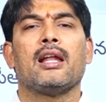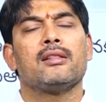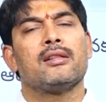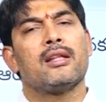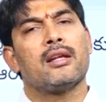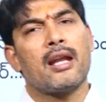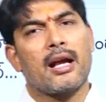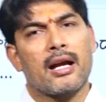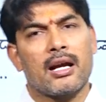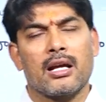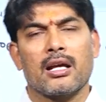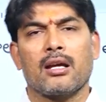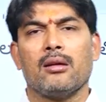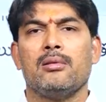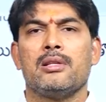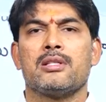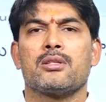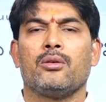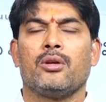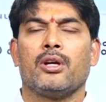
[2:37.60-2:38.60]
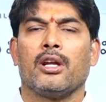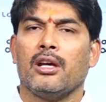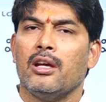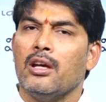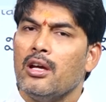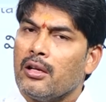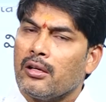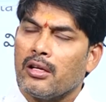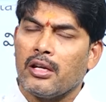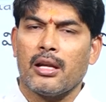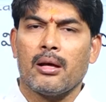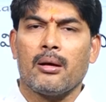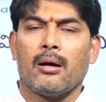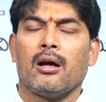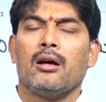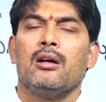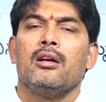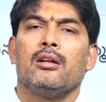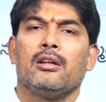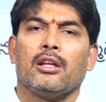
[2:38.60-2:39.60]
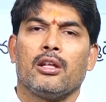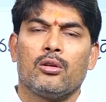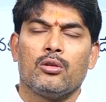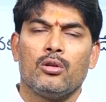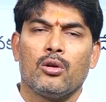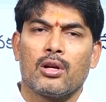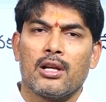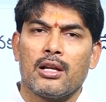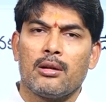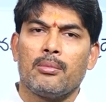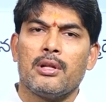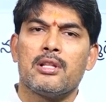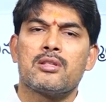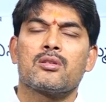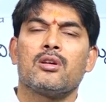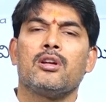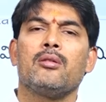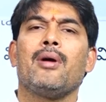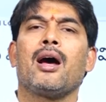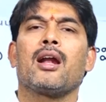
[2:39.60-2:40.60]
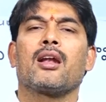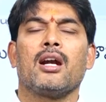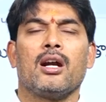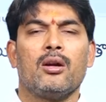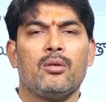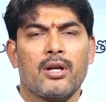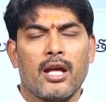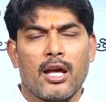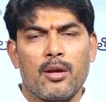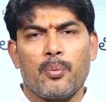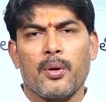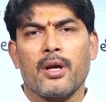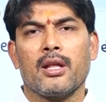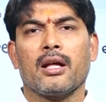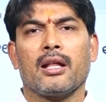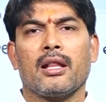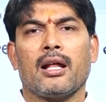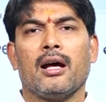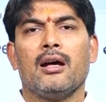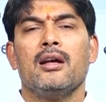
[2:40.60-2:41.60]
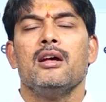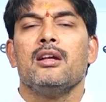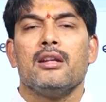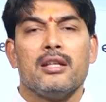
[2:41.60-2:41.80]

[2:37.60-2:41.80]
అందరినీ అక్కడికే పిలుచుకోండి నిన్న నిరుద్యోగులను పిలుచుకొని మాట్లాడుంటే అయిపోయేది కదా